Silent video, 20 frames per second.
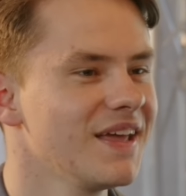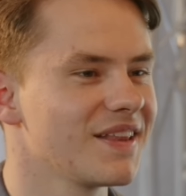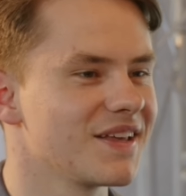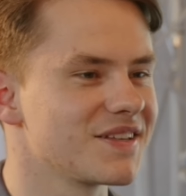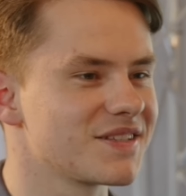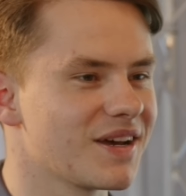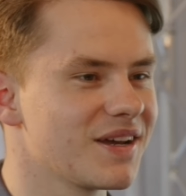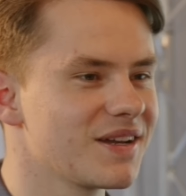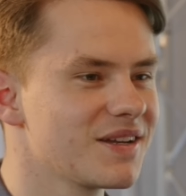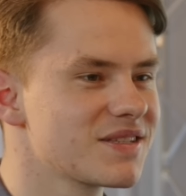
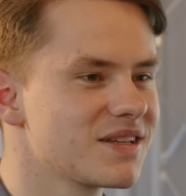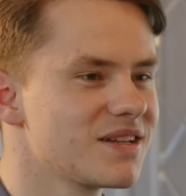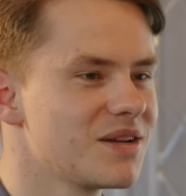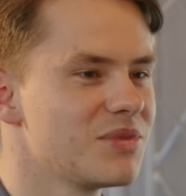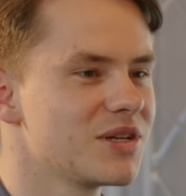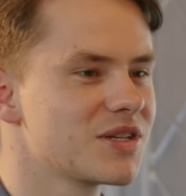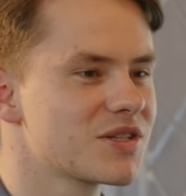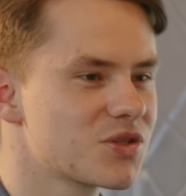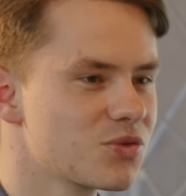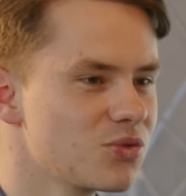Das eine sind
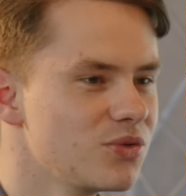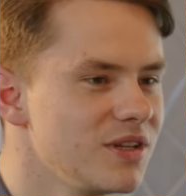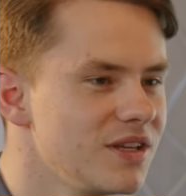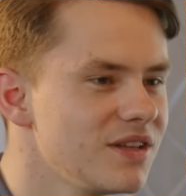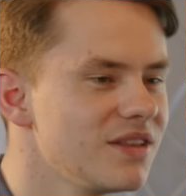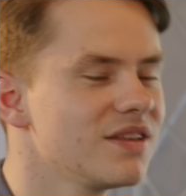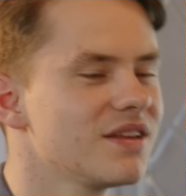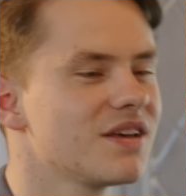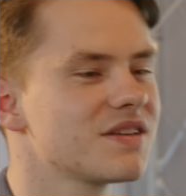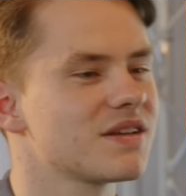nämlich
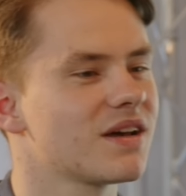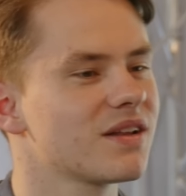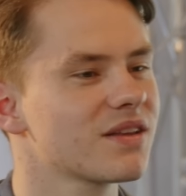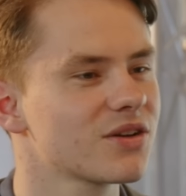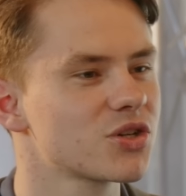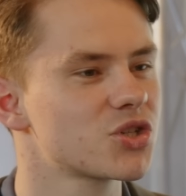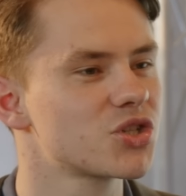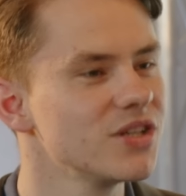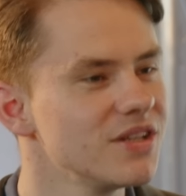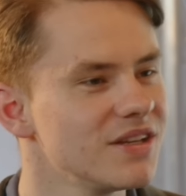Sunniten, das
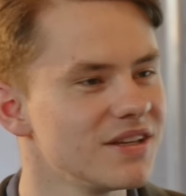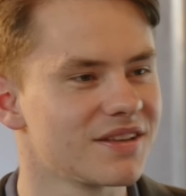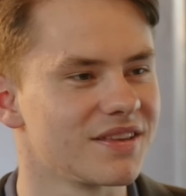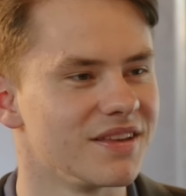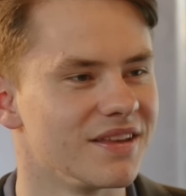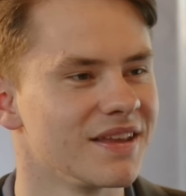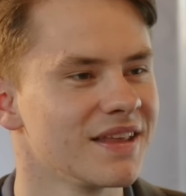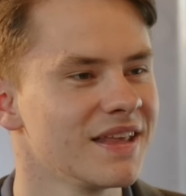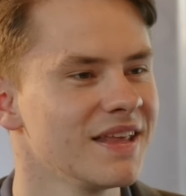andere Schiiten.